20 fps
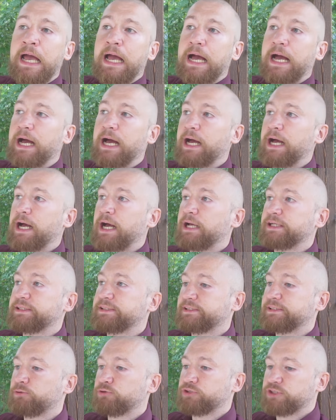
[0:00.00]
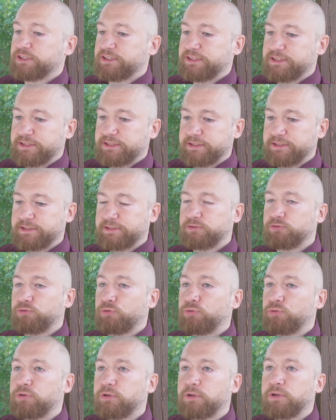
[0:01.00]
А, тоже с
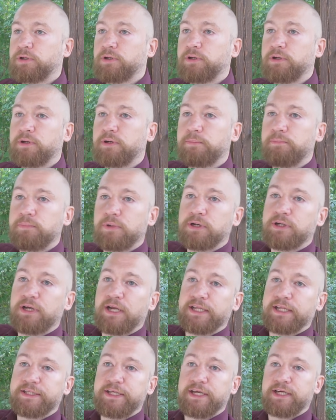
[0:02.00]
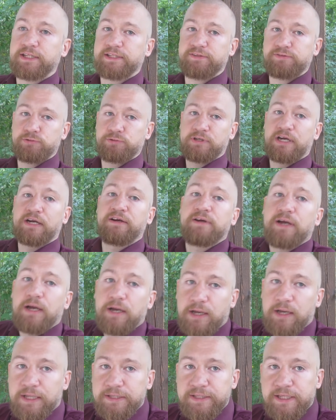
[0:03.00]
друг Коротких, это все как
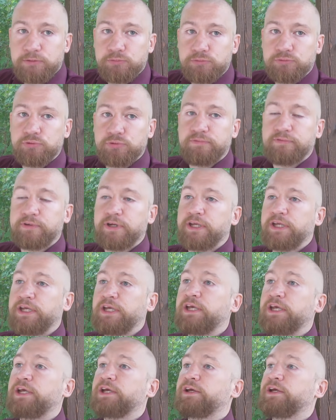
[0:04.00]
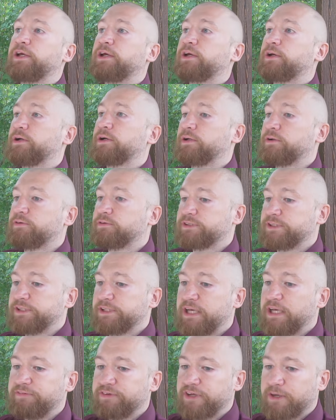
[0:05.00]
одна тусовка. И с
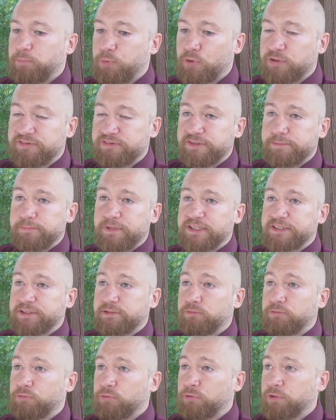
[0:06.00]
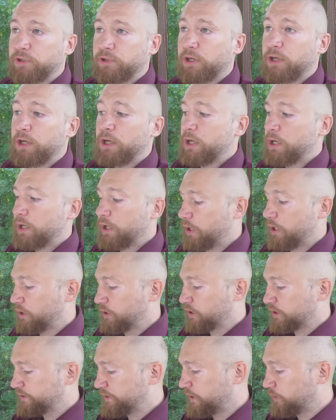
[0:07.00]
недавних пор, с 18 года,
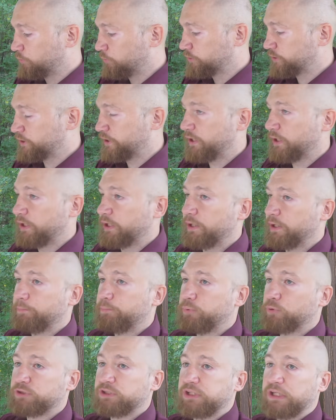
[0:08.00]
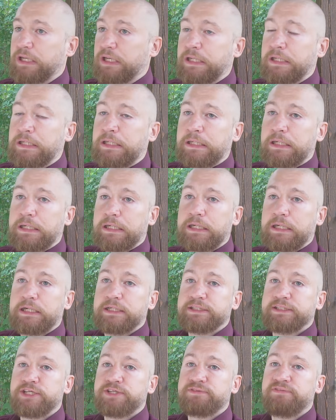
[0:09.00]
Краснолуцкий после
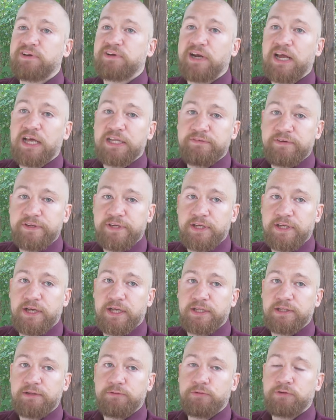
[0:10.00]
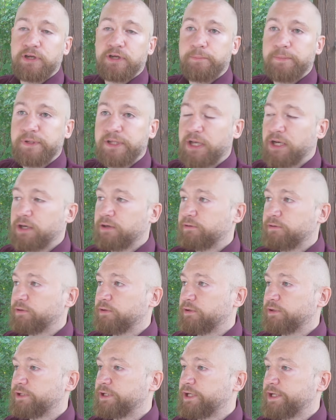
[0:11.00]
значит, выкрадывания одного
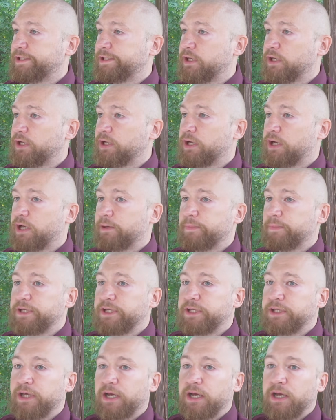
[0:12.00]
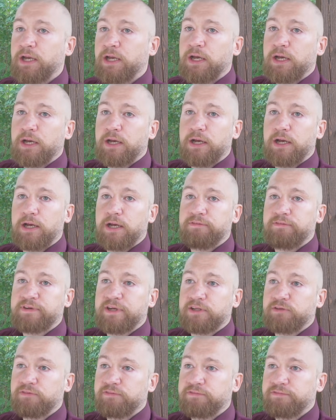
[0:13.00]
криминального деятеля, армянина,
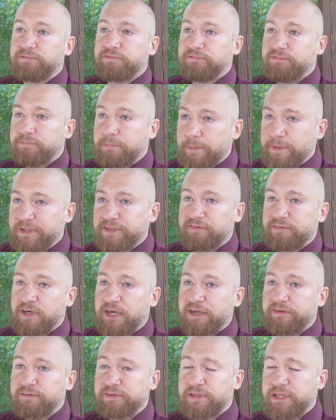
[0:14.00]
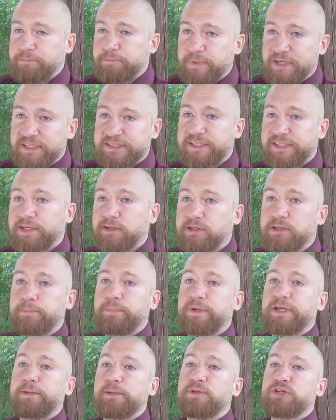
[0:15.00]
в момент выкрадывания там перестрелка
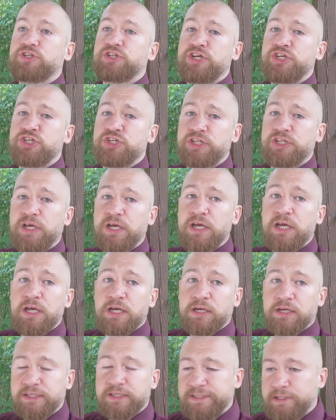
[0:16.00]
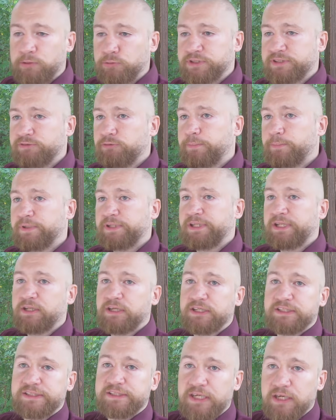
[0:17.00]
погибла женщина, Красноутский упытал,
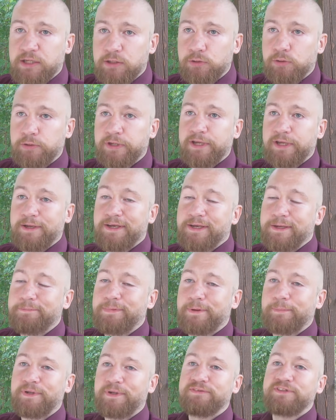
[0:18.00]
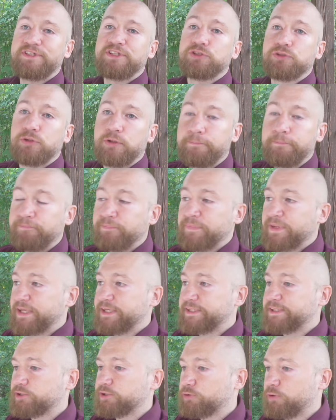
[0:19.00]
расстрелял ноги и попал в СИЗО.
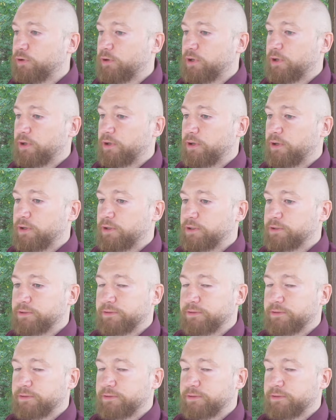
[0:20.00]
И СИЗО... Э, Это